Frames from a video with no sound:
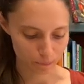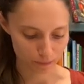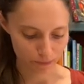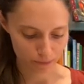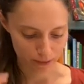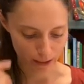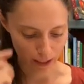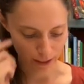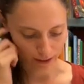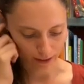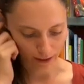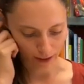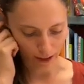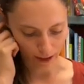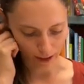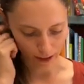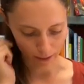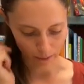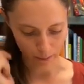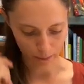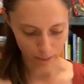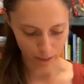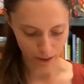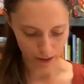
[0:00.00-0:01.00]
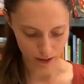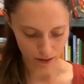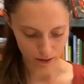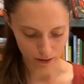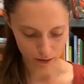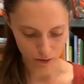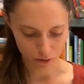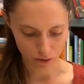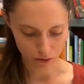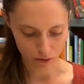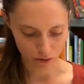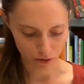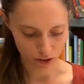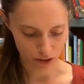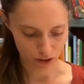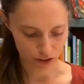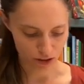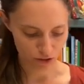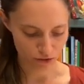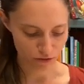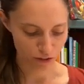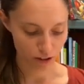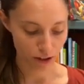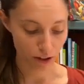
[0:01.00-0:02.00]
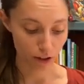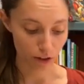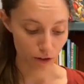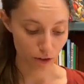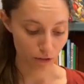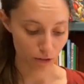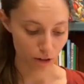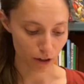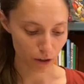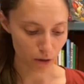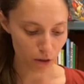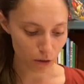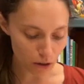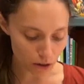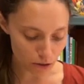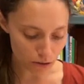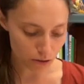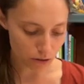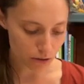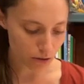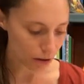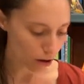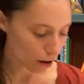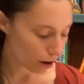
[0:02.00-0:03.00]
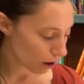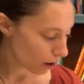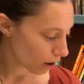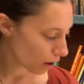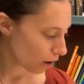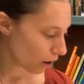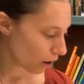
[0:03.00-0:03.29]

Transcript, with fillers: data la campagna sconto che c'è fino al 9 agosto,